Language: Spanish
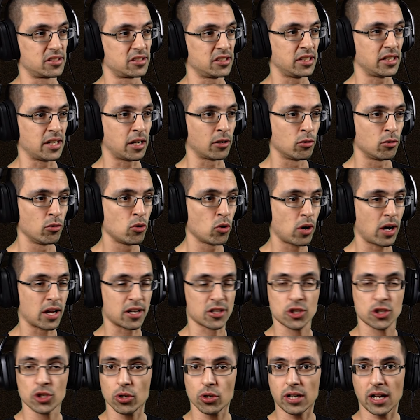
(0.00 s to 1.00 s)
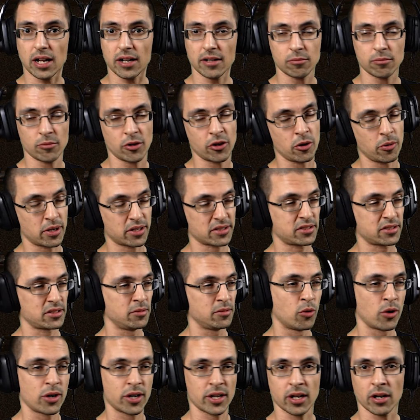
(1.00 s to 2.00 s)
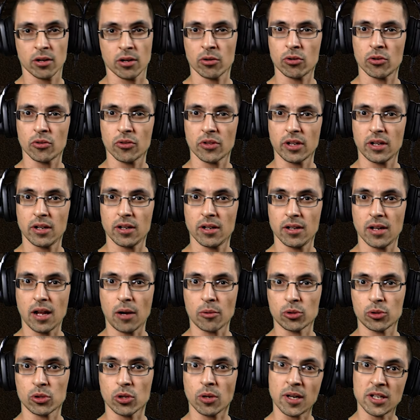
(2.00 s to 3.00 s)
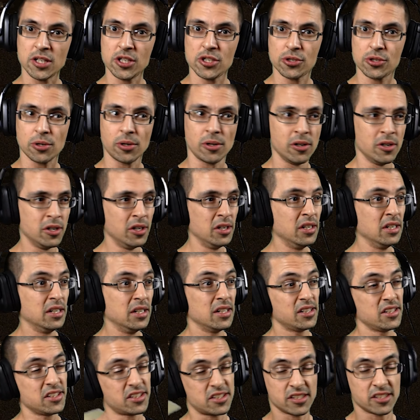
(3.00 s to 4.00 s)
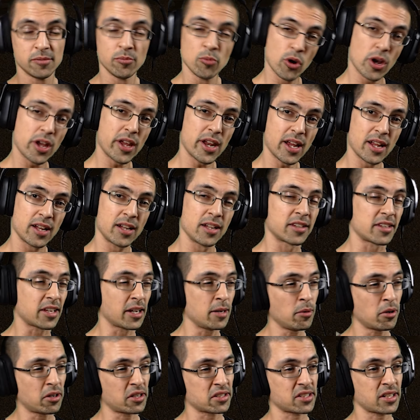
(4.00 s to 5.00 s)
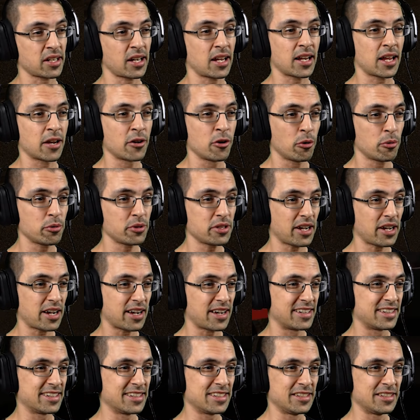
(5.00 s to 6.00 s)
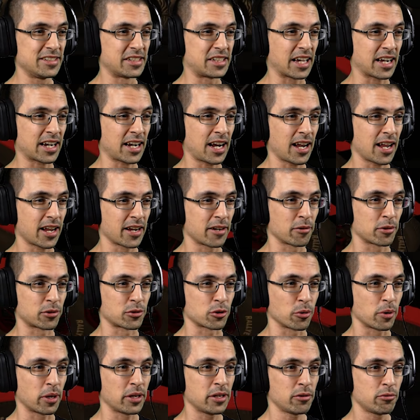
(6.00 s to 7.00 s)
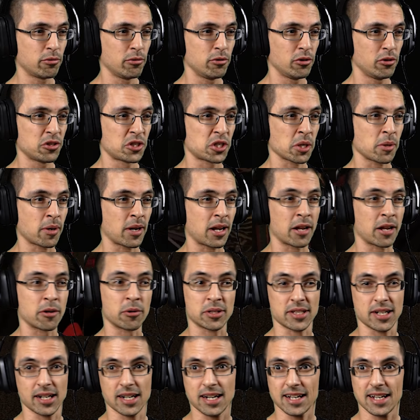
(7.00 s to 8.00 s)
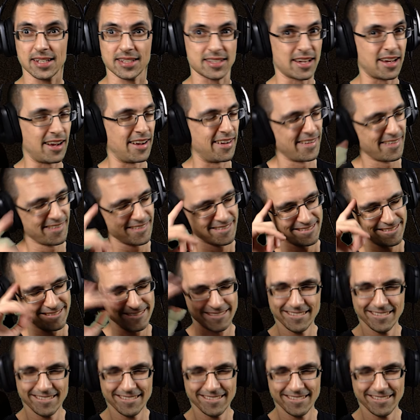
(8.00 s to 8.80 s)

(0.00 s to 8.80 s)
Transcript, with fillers: Si en algún lugar chocan, bueno, ver si muere el loco del auto amarillo y si muere, le tenemos que sacar la novia y cargarla en nuestro vehículo y llevarla a nuestra casa.